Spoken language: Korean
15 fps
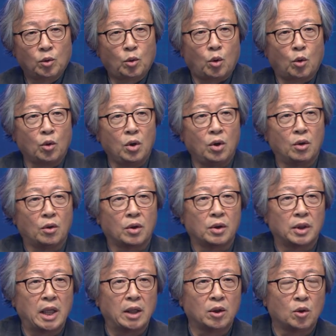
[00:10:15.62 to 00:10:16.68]

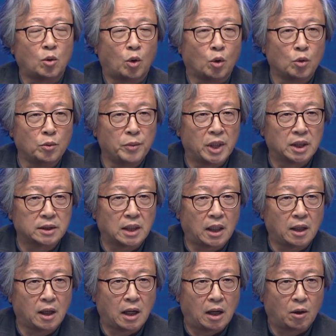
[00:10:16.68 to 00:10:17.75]
동의어로 된
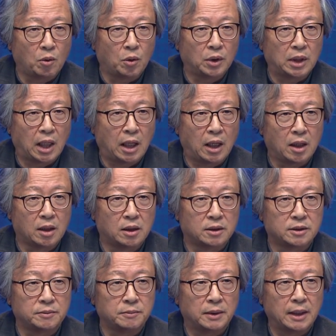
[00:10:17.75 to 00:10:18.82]
고유명사를 갖고 있다라는
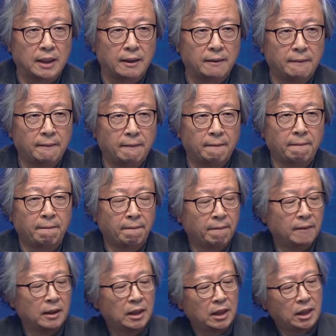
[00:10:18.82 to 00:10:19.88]
것입니다.
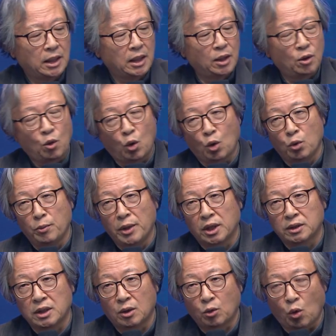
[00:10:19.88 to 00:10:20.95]
이
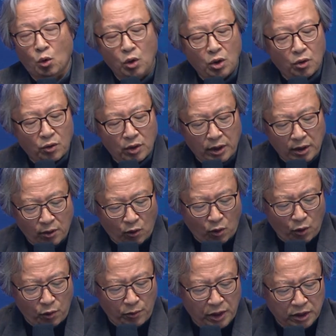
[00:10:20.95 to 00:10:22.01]
고유명사, 동의어로 된
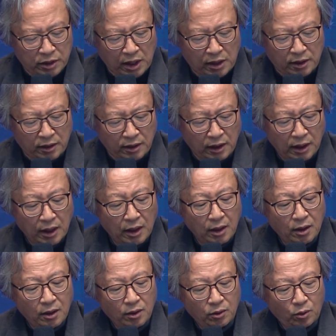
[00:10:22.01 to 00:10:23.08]
고유명사는
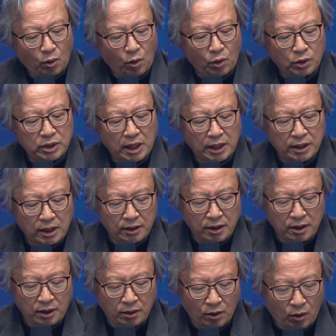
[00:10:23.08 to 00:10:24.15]
또
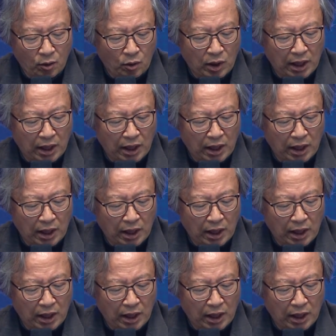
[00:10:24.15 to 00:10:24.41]
찾아드리도록